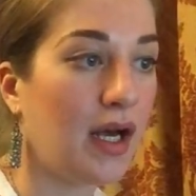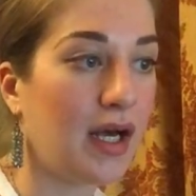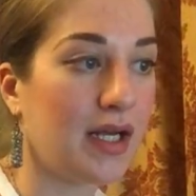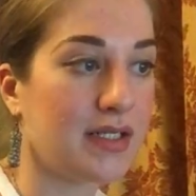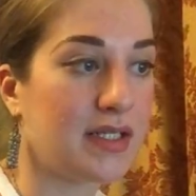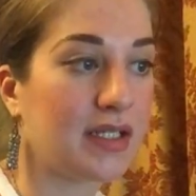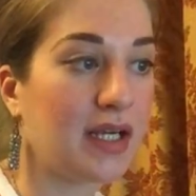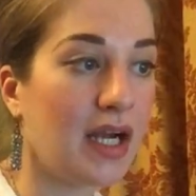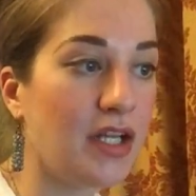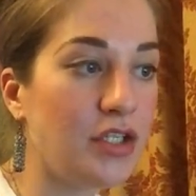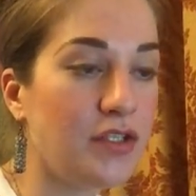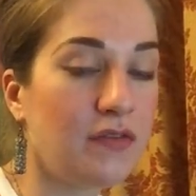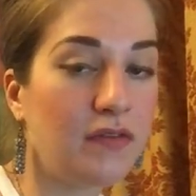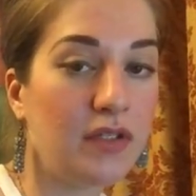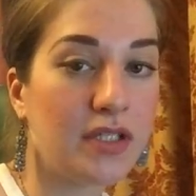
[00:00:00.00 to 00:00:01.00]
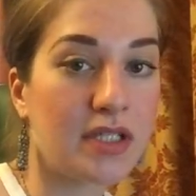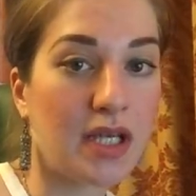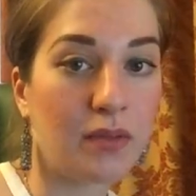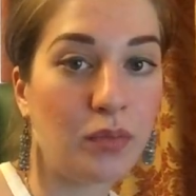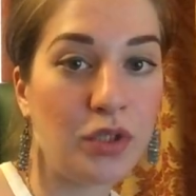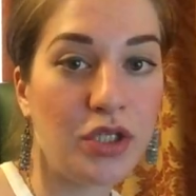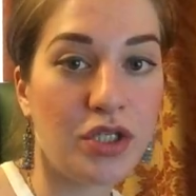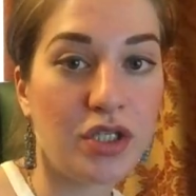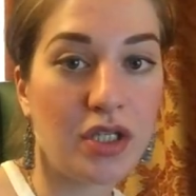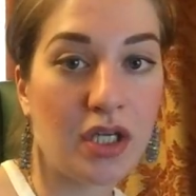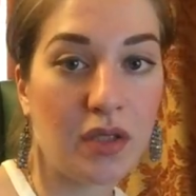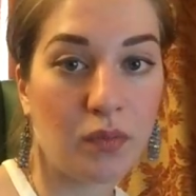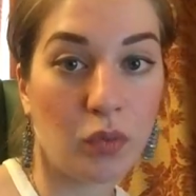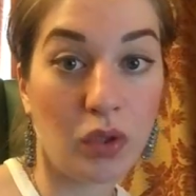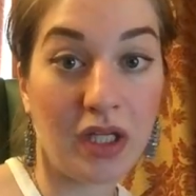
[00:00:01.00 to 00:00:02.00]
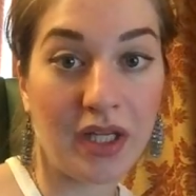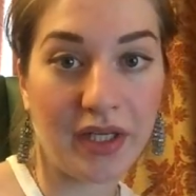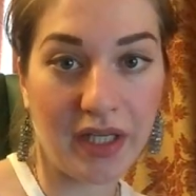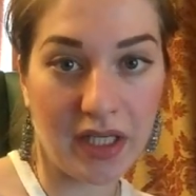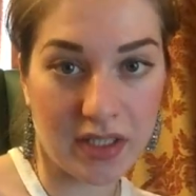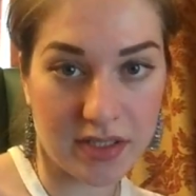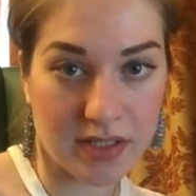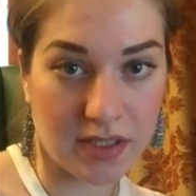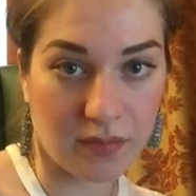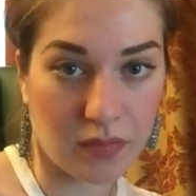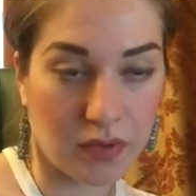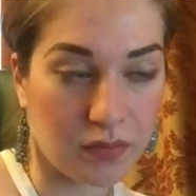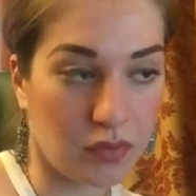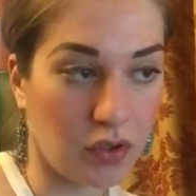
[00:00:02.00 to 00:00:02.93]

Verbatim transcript: а заканчивается обычно Булереесом,